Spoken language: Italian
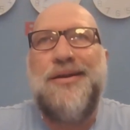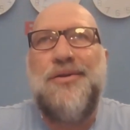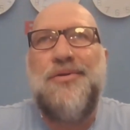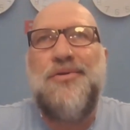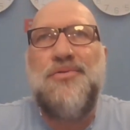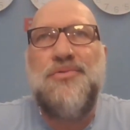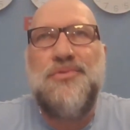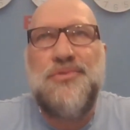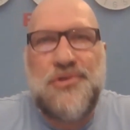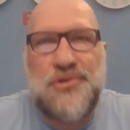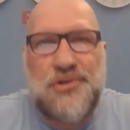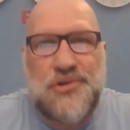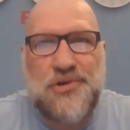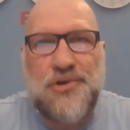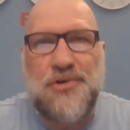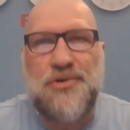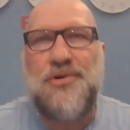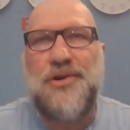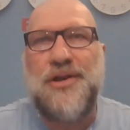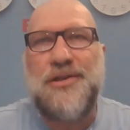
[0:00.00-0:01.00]

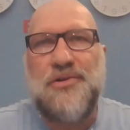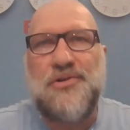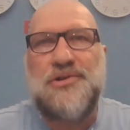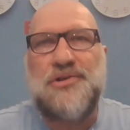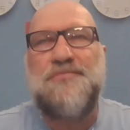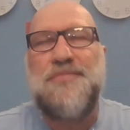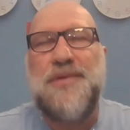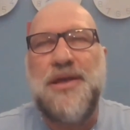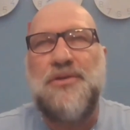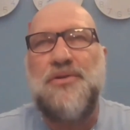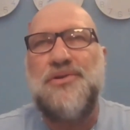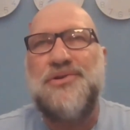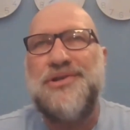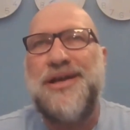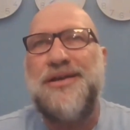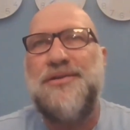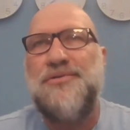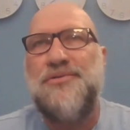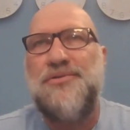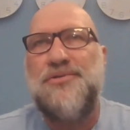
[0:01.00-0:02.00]
l'unzione dello Spirito
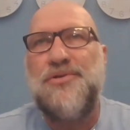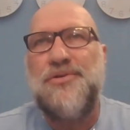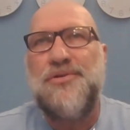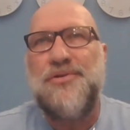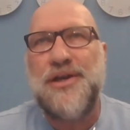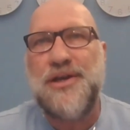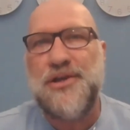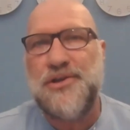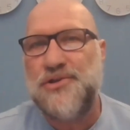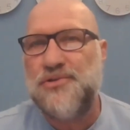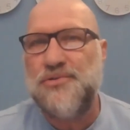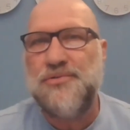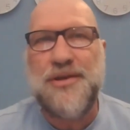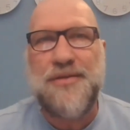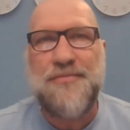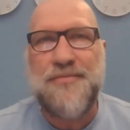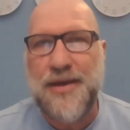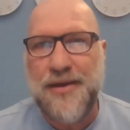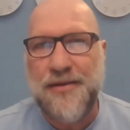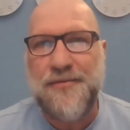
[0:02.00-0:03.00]
Santo è su
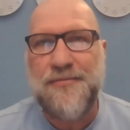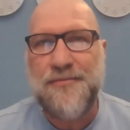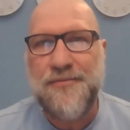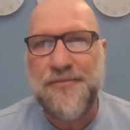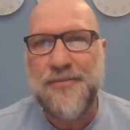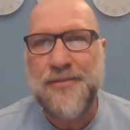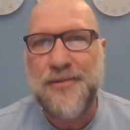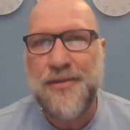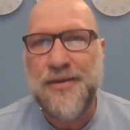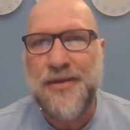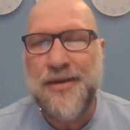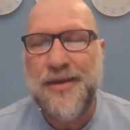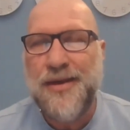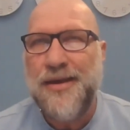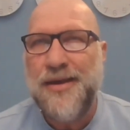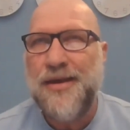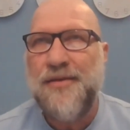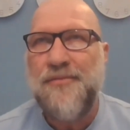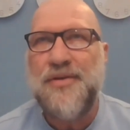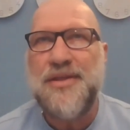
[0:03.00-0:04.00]
di me
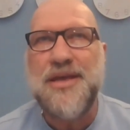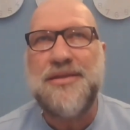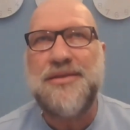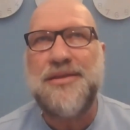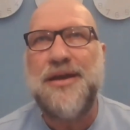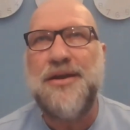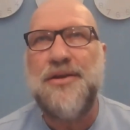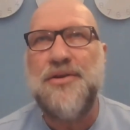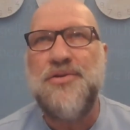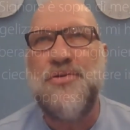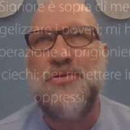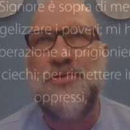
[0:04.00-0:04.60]
Vedete,